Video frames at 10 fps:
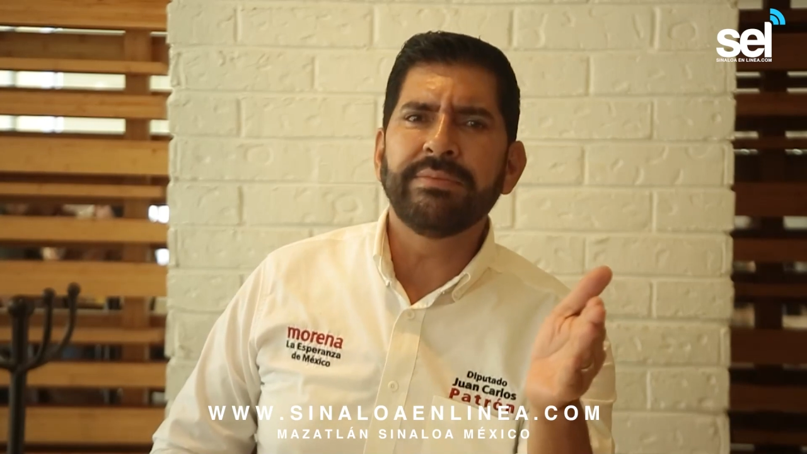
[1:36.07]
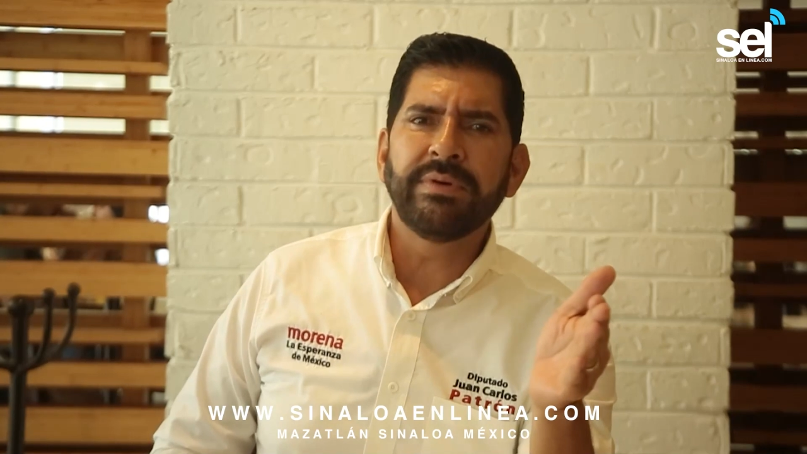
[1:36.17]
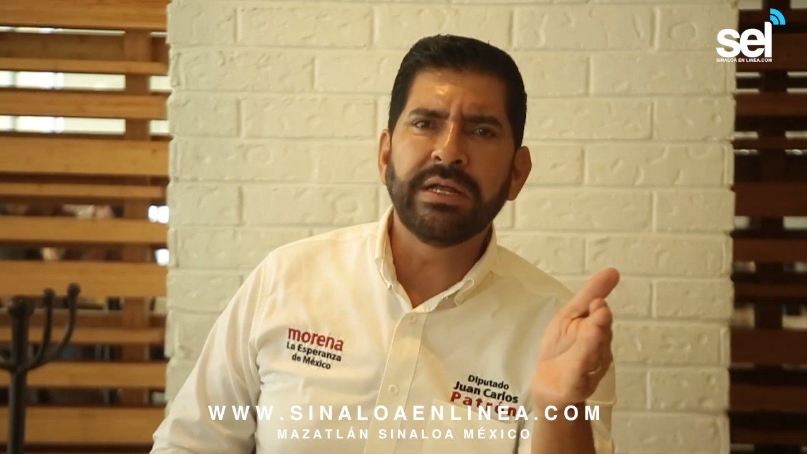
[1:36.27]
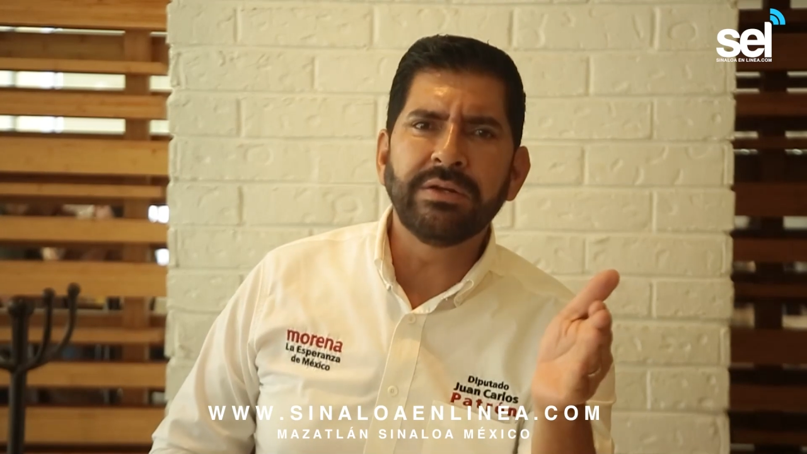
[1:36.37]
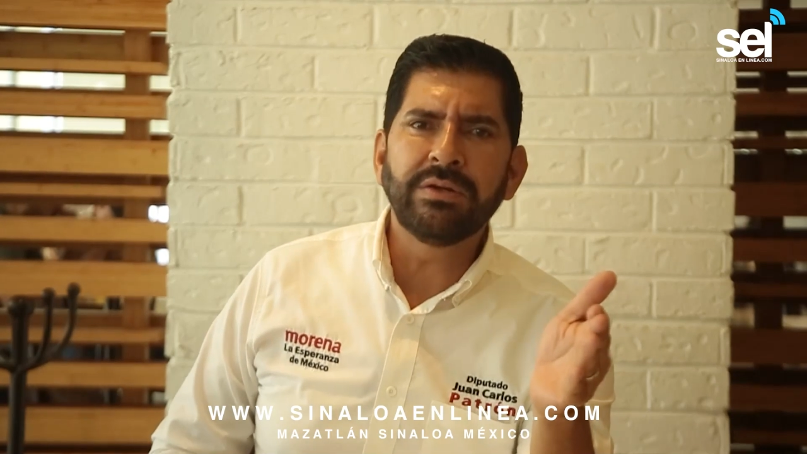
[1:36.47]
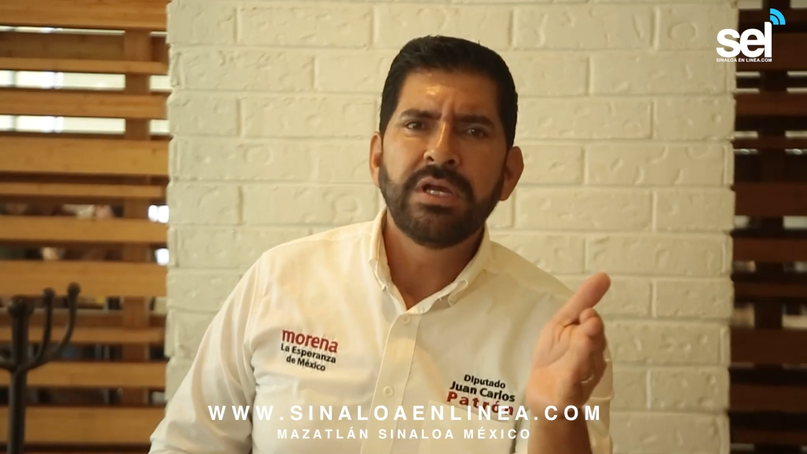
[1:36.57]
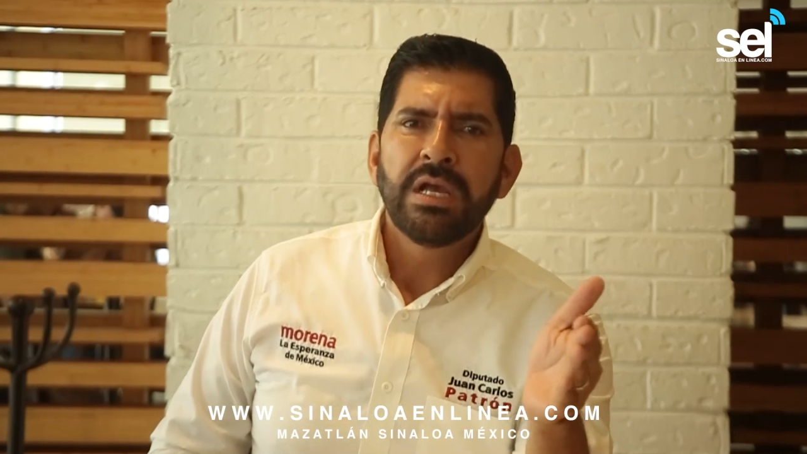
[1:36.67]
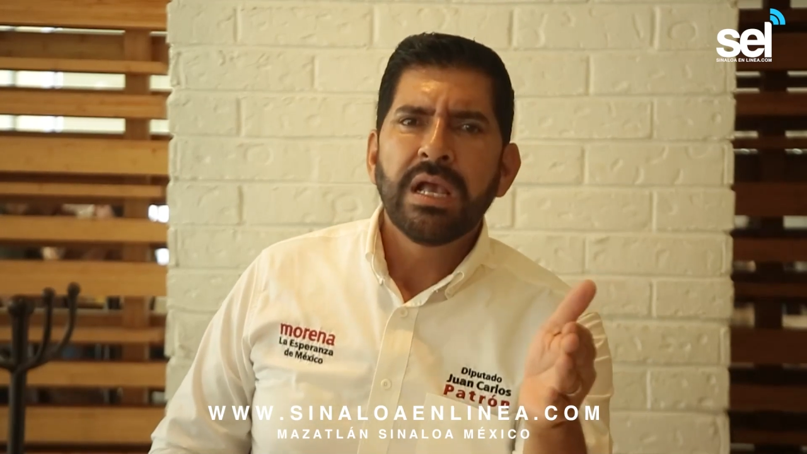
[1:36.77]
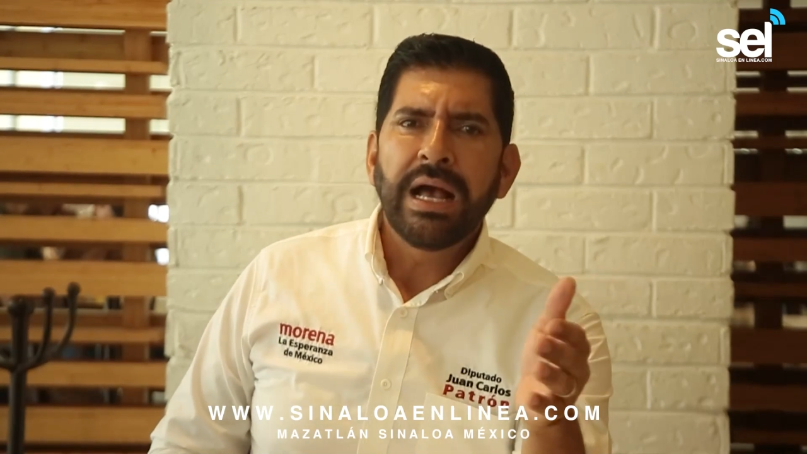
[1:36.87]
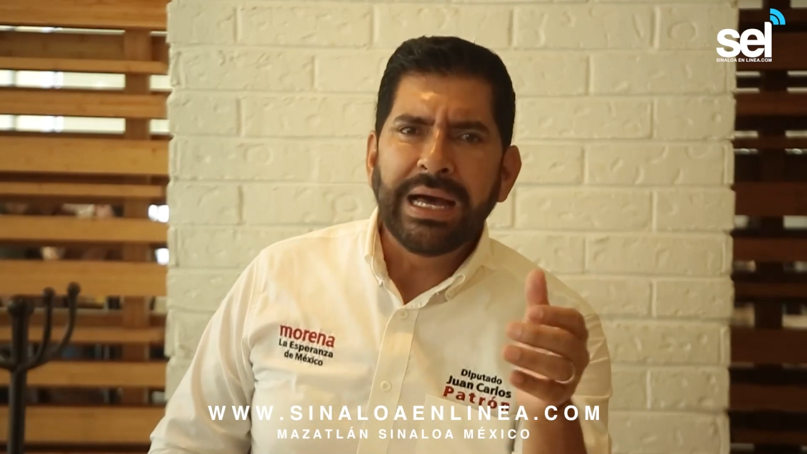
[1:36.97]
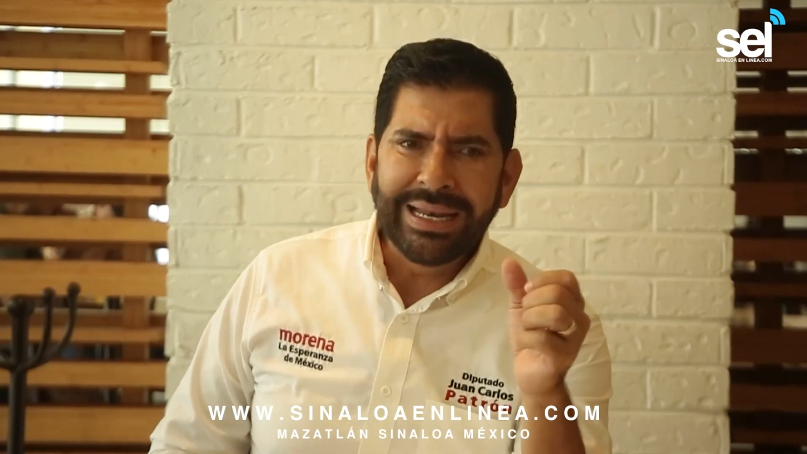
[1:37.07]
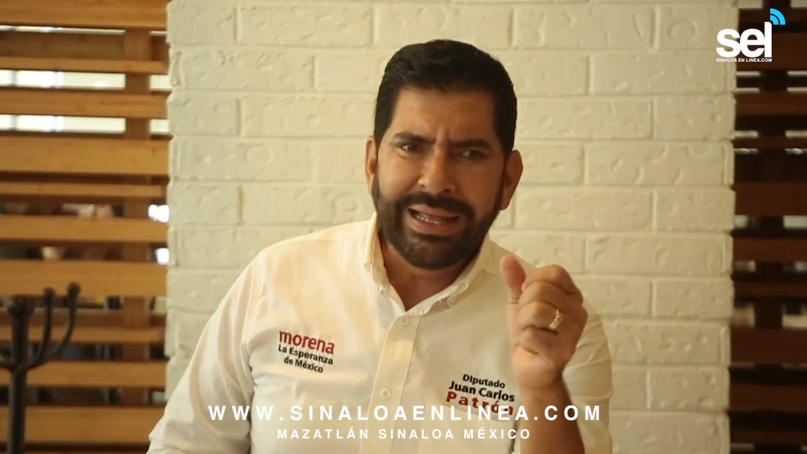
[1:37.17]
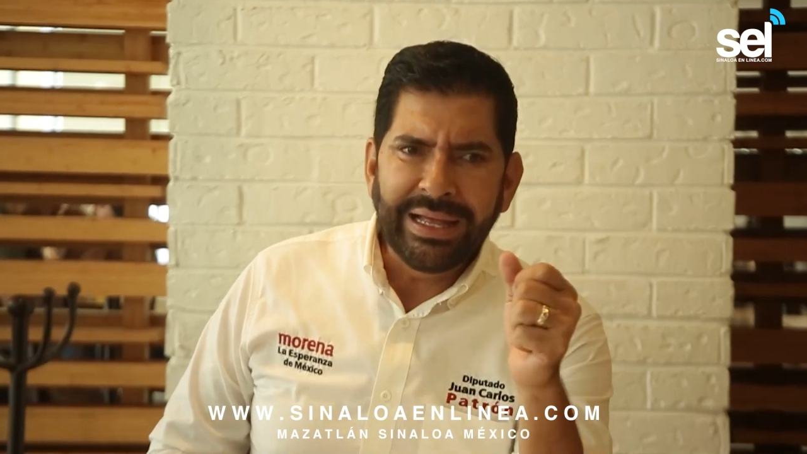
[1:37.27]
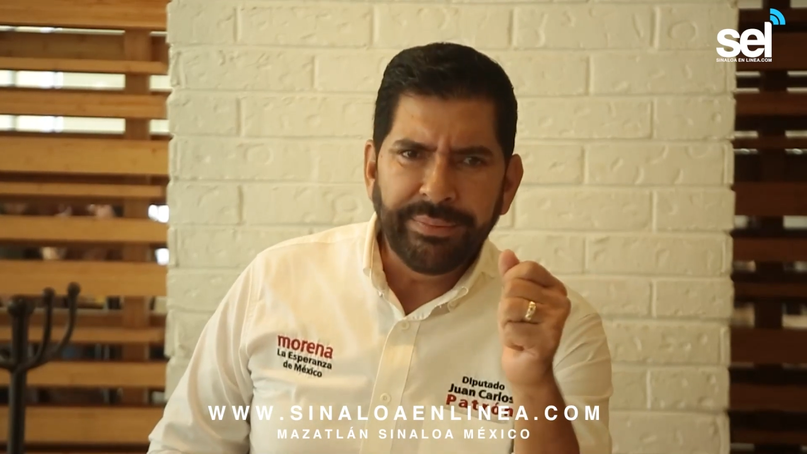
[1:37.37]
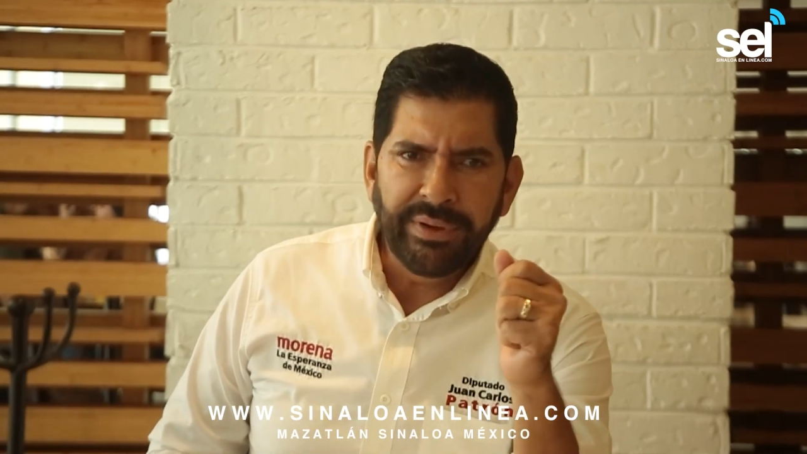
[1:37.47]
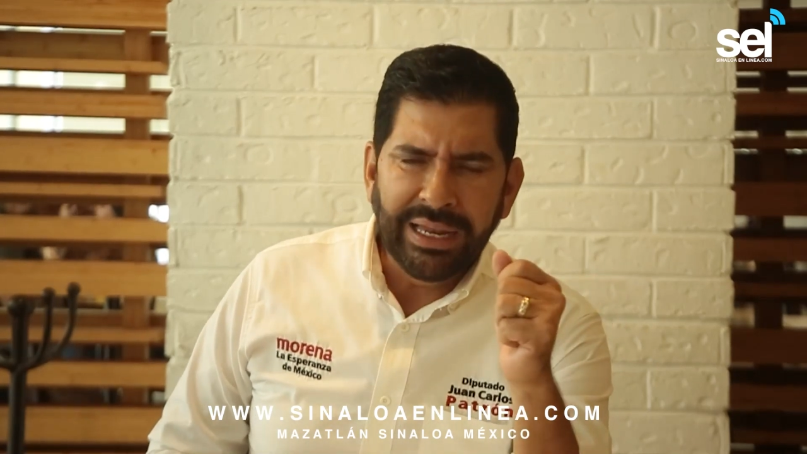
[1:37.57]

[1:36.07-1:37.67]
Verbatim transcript: la mano a la,